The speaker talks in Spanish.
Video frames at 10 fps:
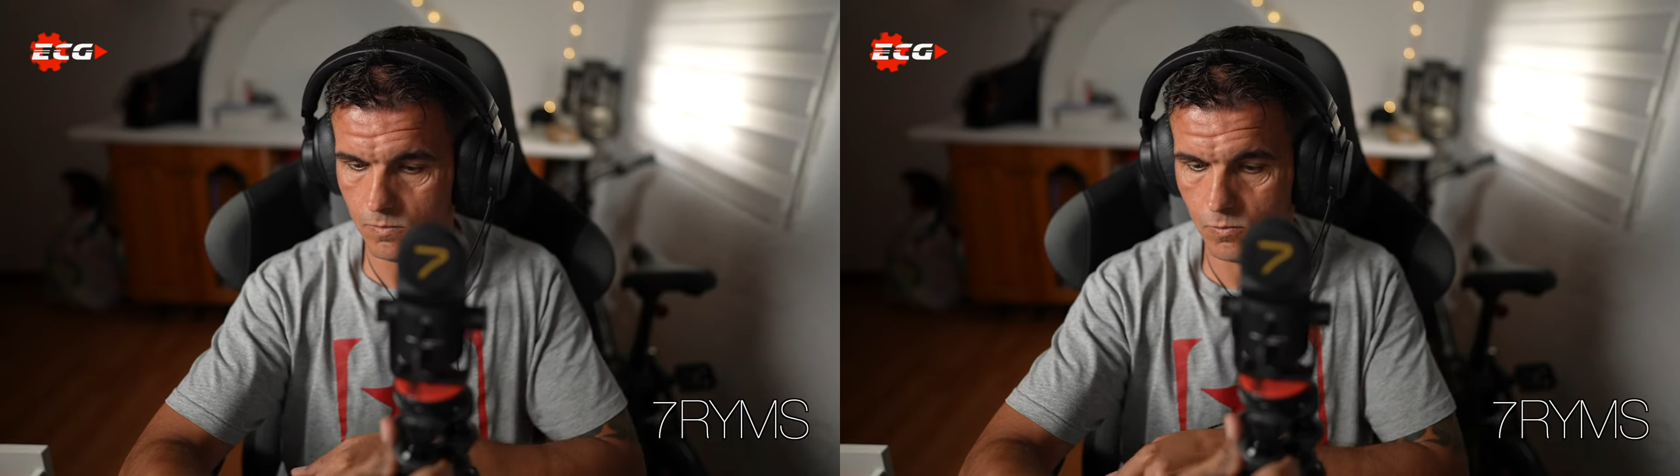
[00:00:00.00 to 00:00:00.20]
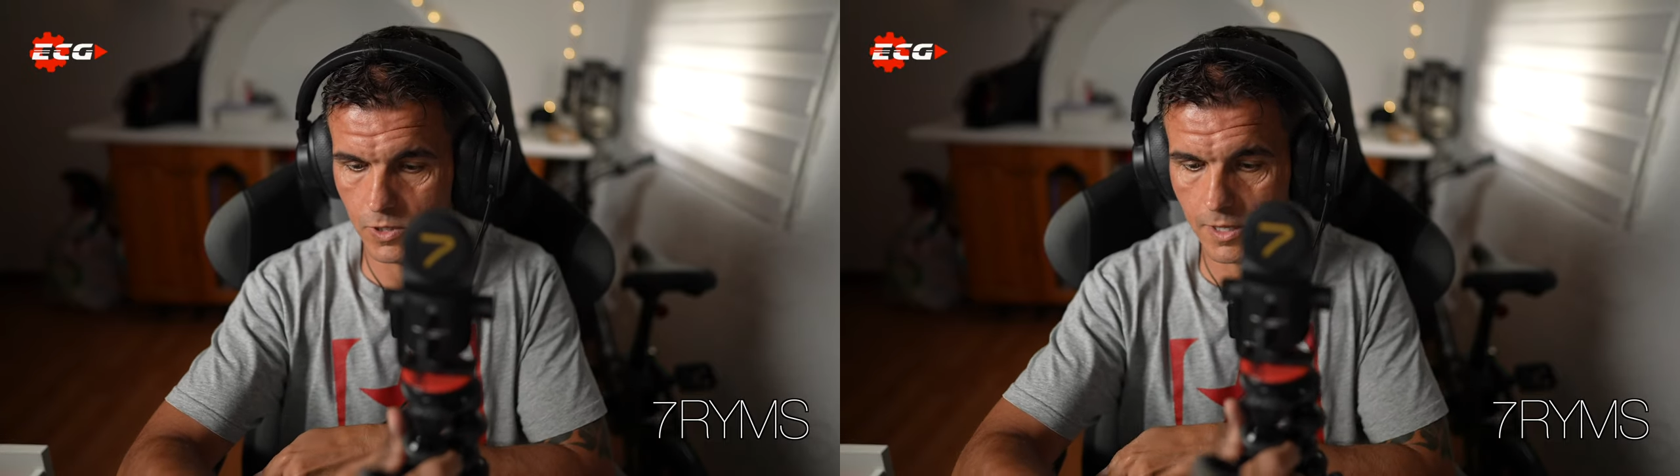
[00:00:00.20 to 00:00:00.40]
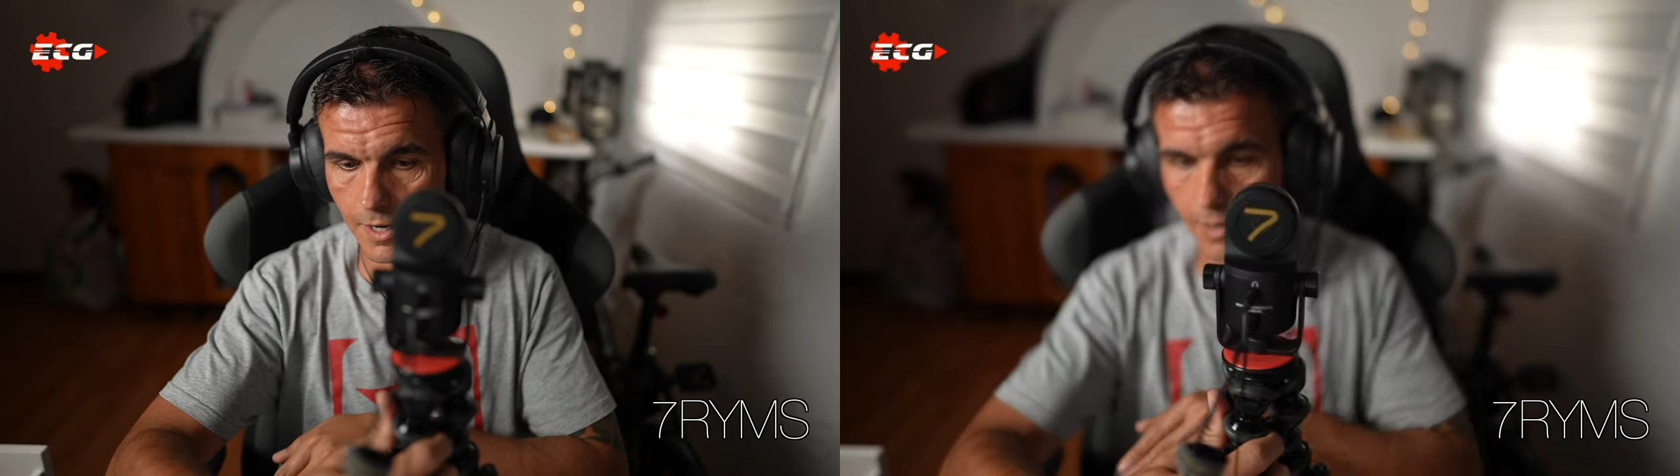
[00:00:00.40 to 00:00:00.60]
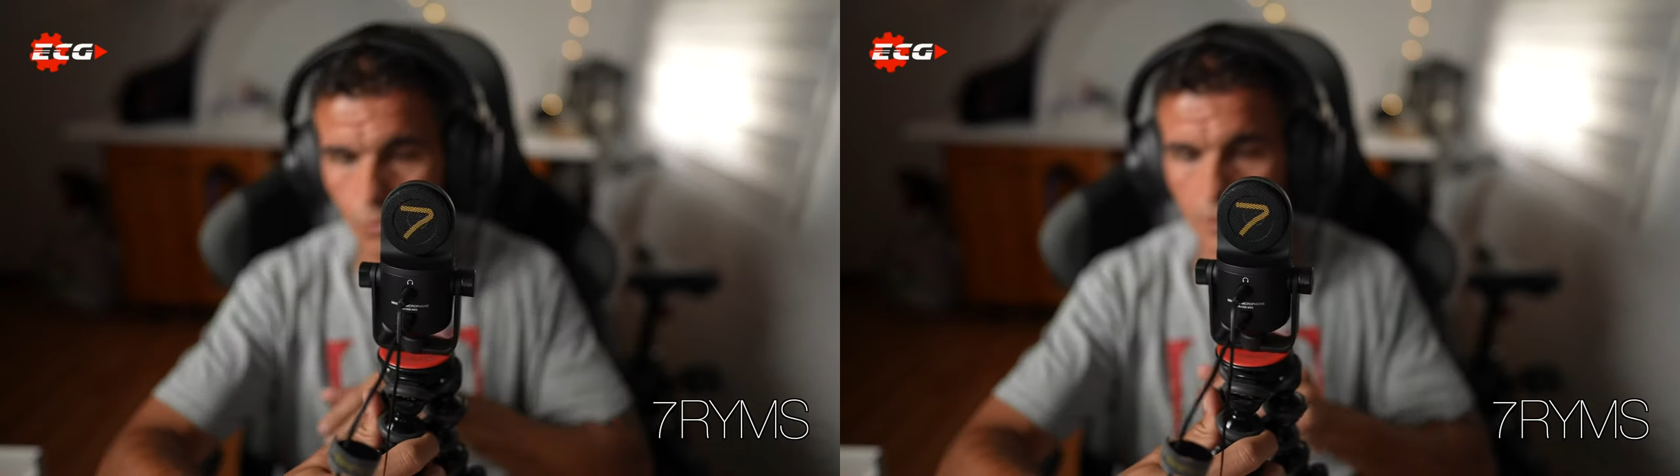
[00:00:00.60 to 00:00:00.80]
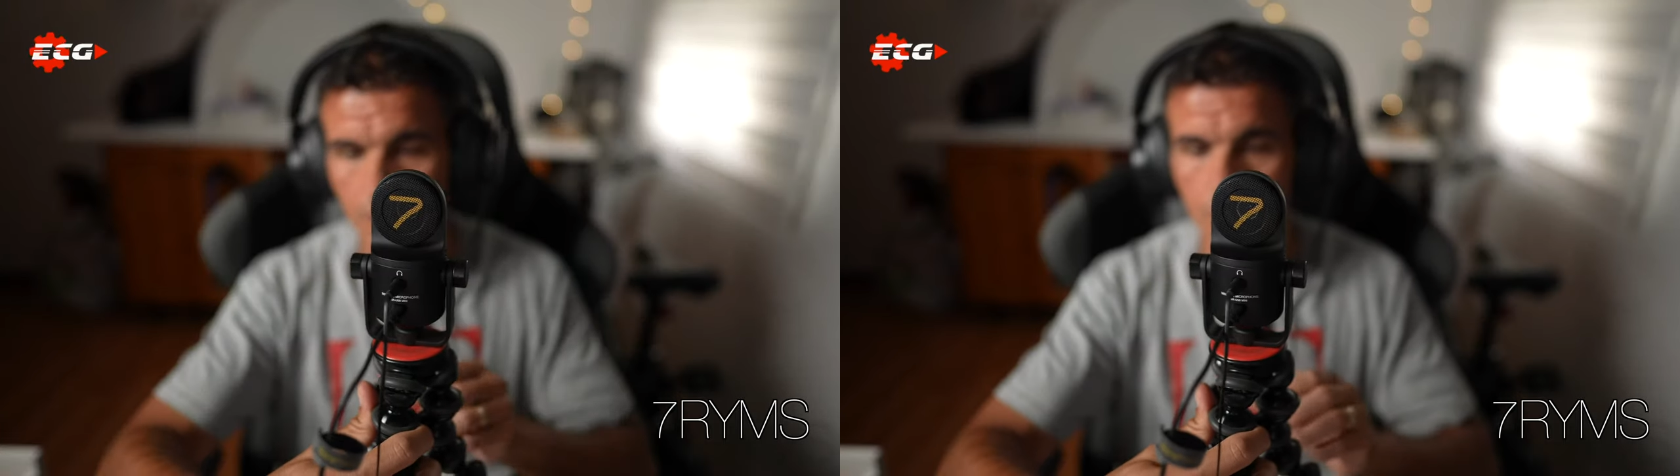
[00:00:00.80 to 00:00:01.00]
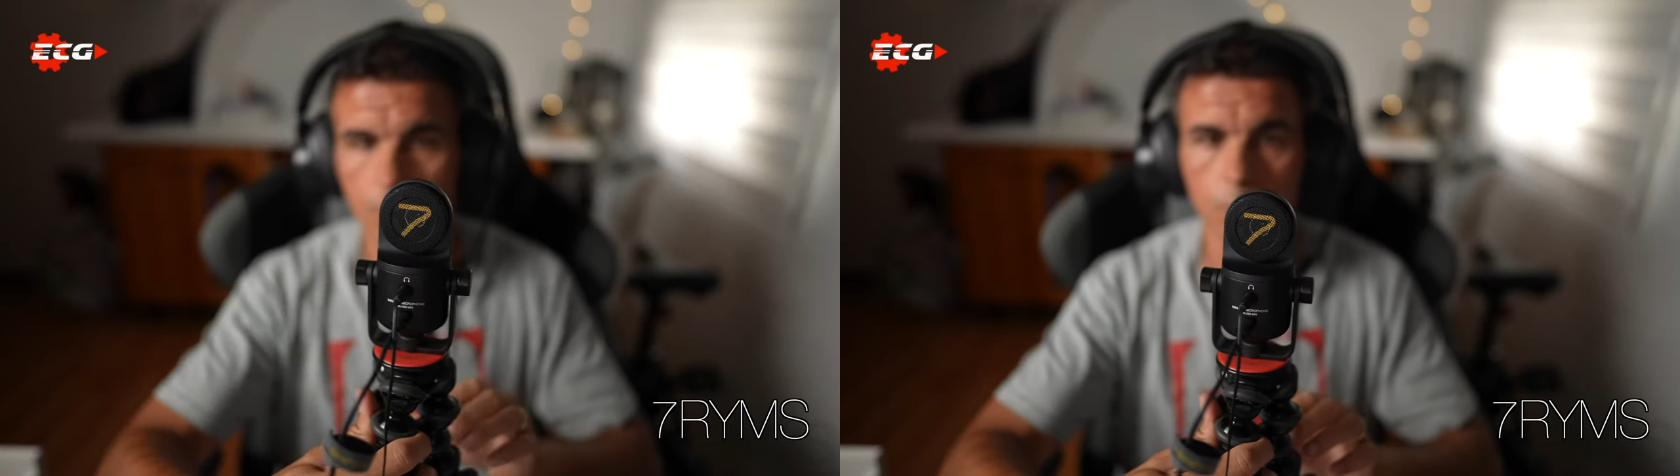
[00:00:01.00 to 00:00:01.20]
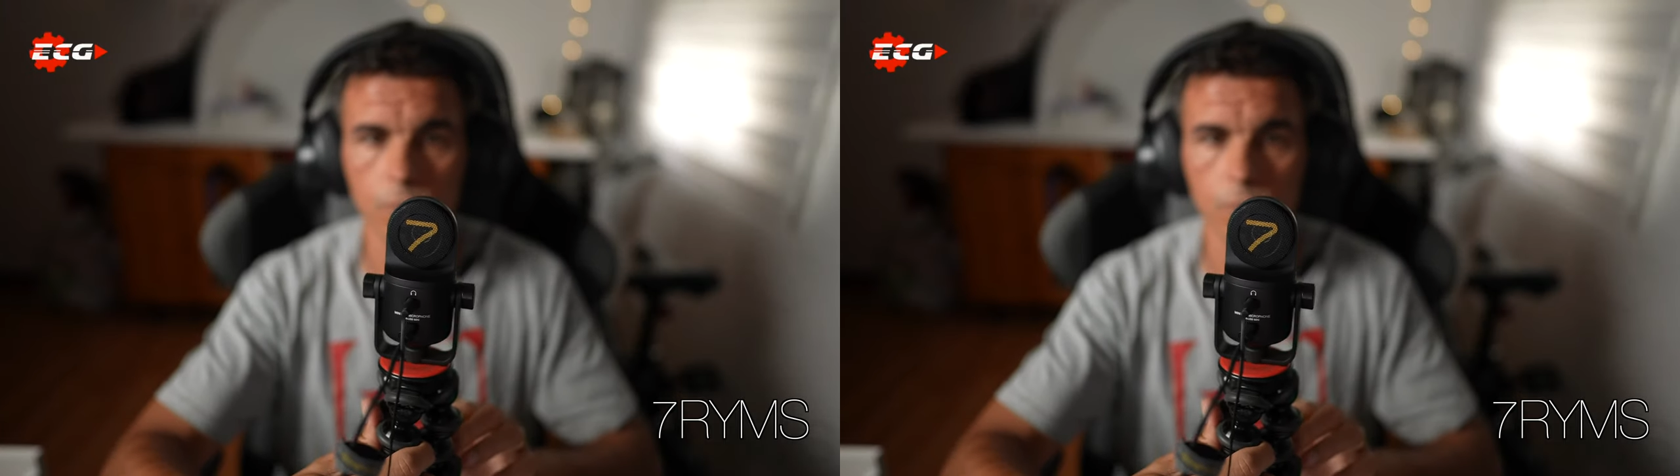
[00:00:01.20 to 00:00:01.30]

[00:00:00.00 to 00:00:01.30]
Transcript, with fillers: voy a darle la vuelta,